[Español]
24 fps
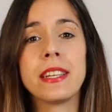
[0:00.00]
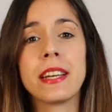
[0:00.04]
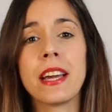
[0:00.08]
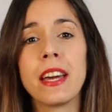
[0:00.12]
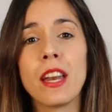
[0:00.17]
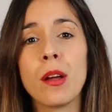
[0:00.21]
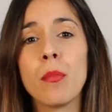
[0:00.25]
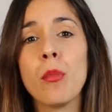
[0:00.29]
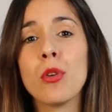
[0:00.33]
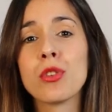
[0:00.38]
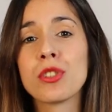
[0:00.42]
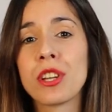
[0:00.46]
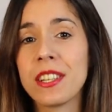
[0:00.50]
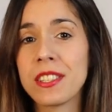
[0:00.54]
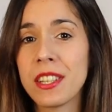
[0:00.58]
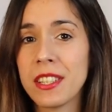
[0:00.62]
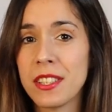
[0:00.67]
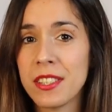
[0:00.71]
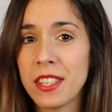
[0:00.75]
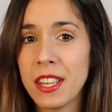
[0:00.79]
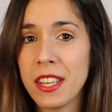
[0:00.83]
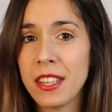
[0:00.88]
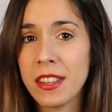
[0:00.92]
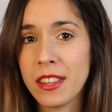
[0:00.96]
si queremos que
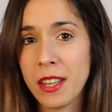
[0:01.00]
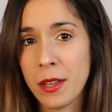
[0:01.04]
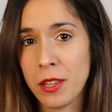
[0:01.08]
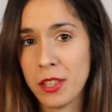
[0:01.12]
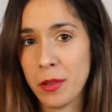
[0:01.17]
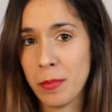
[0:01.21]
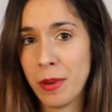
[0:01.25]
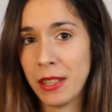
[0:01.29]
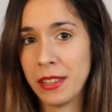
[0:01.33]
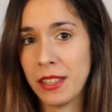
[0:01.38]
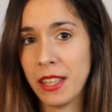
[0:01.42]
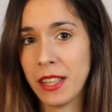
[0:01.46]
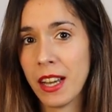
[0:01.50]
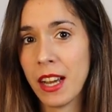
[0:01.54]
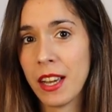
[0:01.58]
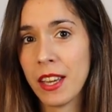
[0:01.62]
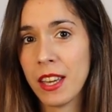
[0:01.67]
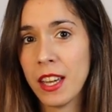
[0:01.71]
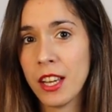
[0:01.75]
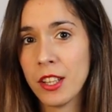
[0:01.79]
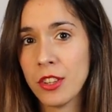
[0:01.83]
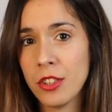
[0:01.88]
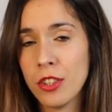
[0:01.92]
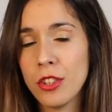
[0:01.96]
se siente y se
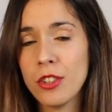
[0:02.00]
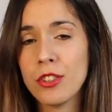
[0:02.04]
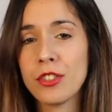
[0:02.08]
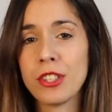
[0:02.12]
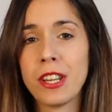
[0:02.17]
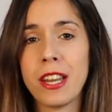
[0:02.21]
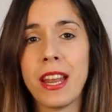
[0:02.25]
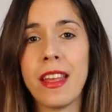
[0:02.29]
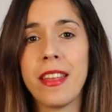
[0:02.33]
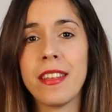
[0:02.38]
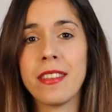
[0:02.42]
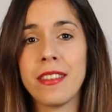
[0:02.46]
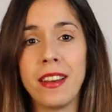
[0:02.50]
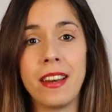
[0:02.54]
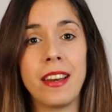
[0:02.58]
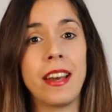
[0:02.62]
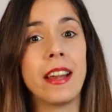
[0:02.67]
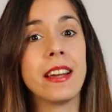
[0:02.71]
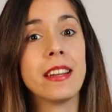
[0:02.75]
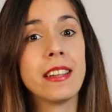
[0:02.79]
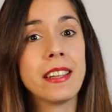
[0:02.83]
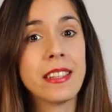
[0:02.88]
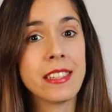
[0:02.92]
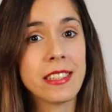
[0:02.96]
mantenga quieto, sería
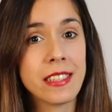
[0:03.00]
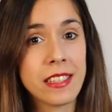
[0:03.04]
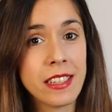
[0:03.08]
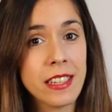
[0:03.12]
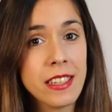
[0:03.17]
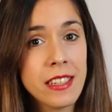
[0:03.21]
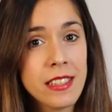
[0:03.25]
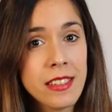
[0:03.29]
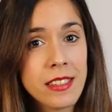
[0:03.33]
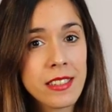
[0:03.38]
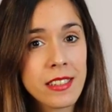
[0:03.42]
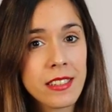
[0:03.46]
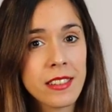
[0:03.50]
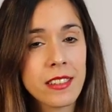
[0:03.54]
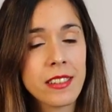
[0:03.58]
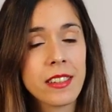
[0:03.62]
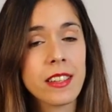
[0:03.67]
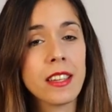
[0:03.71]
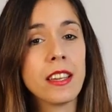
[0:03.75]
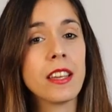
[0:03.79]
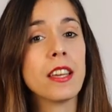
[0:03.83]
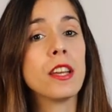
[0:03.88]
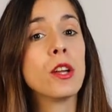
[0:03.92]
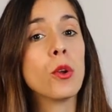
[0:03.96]
decirle sí
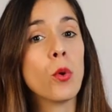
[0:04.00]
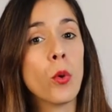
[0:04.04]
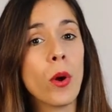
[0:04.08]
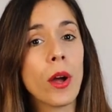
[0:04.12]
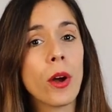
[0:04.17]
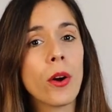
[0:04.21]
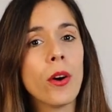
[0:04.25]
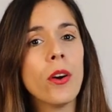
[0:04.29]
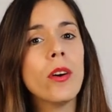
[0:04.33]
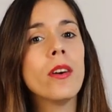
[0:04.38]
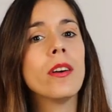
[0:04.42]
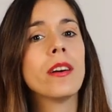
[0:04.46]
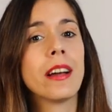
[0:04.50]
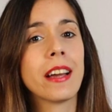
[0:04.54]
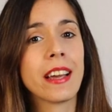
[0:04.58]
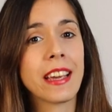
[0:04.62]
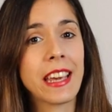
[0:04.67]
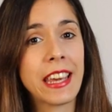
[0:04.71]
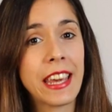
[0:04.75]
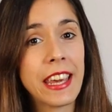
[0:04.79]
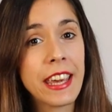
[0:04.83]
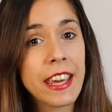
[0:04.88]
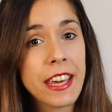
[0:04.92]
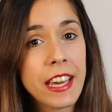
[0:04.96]
y luego
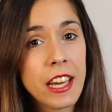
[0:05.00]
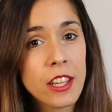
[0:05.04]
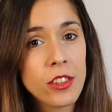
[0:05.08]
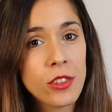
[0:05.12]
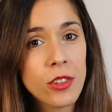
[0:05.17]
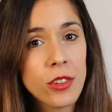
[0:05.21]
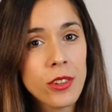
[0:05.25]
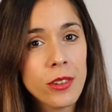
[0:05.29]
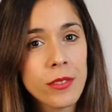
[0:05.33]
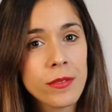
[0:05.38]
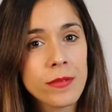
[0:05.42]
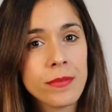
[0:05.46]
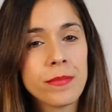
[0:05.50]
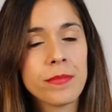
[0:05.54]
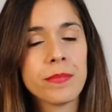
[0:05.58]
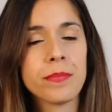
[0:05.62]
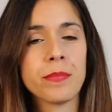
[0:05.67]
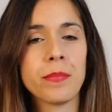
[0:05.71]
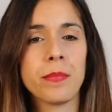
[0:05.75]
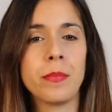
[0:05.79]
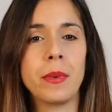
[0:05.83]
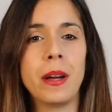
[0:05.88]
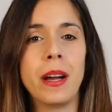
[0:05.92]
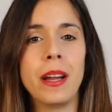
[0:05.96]
quieto
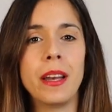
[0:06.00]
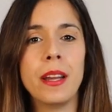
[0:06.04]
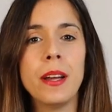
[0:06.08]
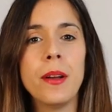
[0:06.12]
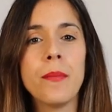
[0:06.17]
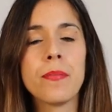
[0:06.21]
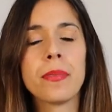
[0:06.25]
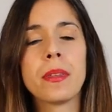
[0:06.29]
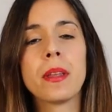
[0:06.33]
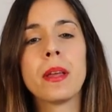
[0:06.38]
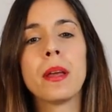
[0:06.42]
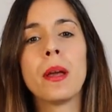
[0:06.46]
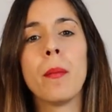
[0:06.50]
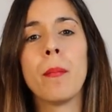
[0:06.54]
¿vale?